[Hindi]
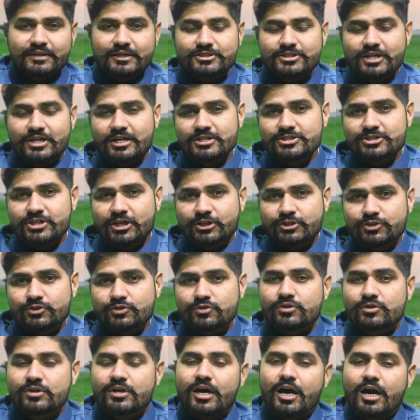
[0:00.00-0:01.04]
किसान
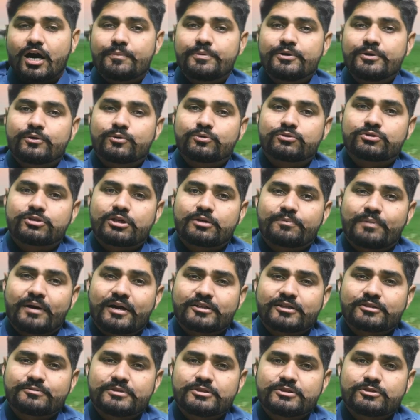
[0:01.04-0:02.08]
साथियों अभी उत्तर
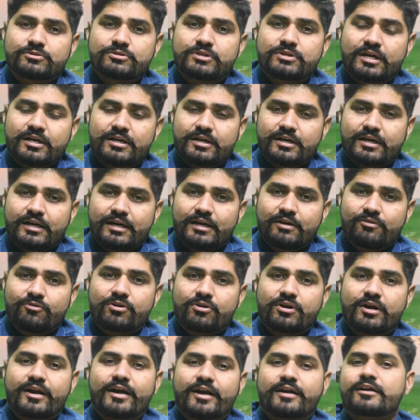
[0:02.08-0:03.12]
भारत में जो ठंड है वो
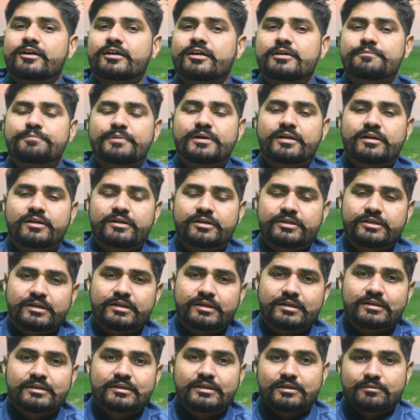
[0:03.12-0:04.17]
कड़ाके की पड़ रही
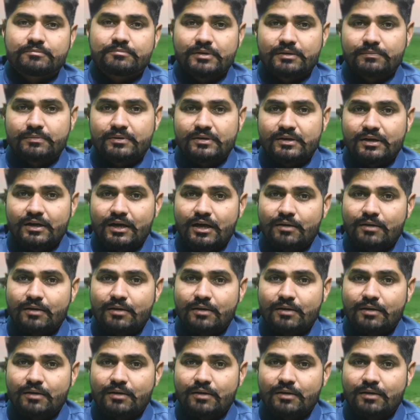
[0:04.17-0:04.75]
है मतलब